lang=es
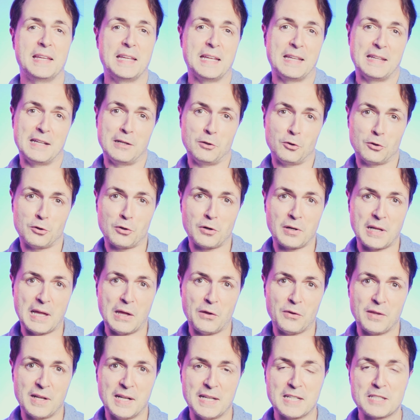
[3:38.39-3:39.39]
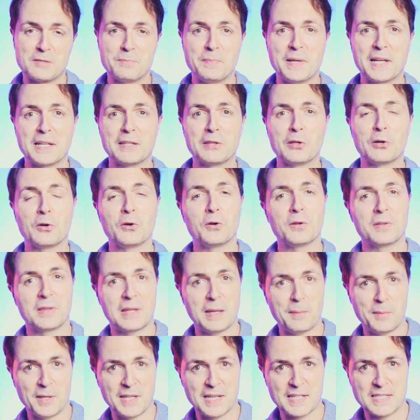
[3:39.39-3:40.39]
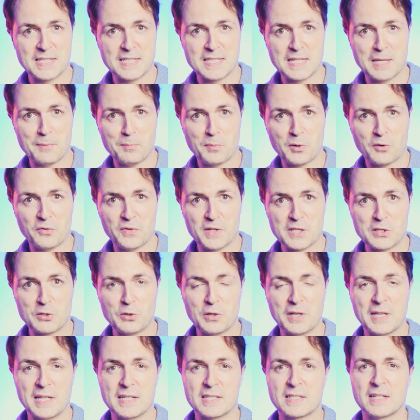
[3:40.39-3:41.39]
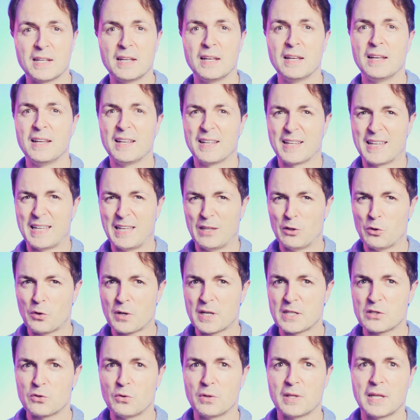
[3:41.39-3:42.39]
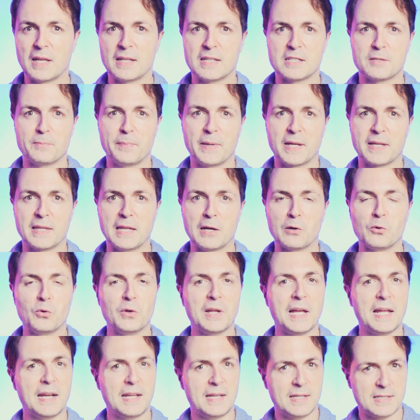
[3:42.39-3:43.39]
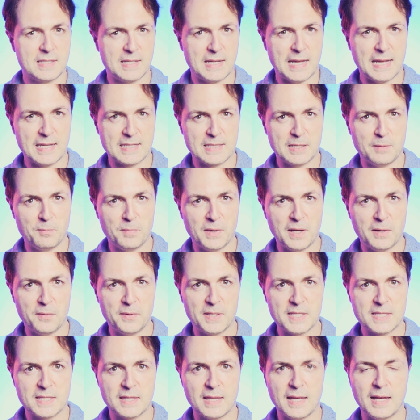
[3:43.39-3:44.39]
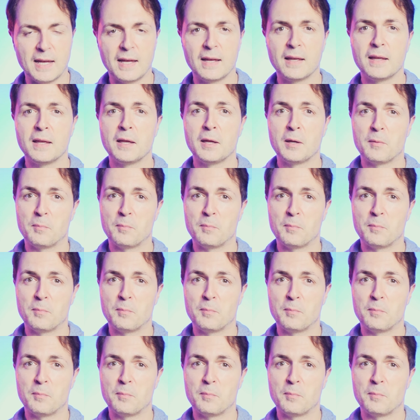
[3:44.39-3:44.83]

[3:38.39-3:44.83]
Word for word: Y en el otro lado del espectro también existen profesores que no resultan espectaculares a simple vista,